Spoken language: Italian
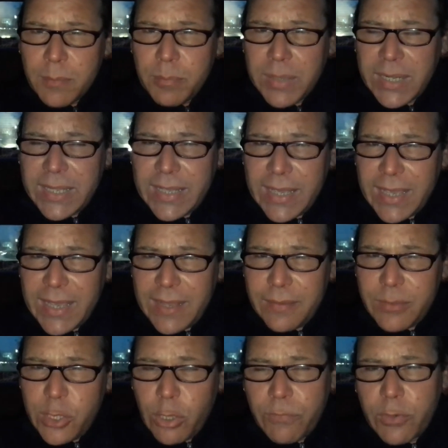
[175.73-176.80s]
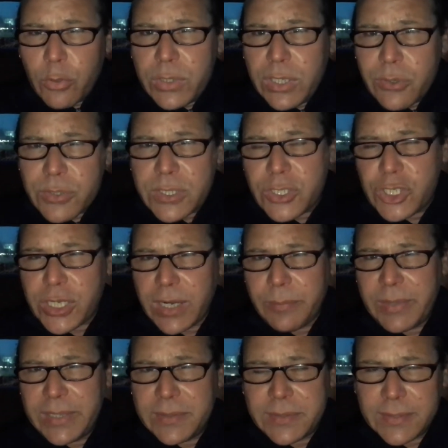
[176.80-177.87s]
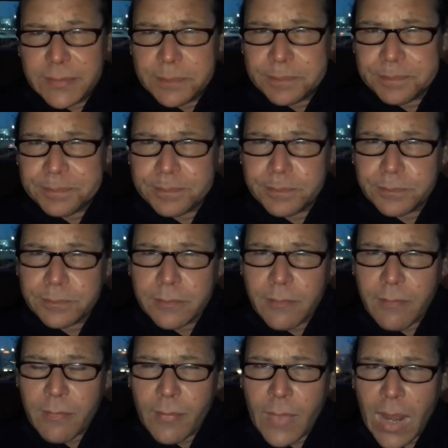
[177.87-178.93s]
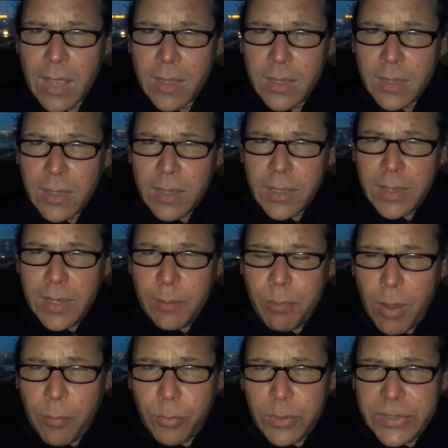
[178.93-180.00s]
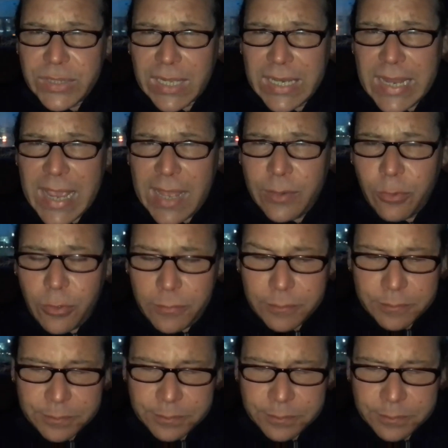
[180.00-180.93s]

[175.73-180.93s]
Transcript: Perché io ve lo dico sinceramente, il popolo italiano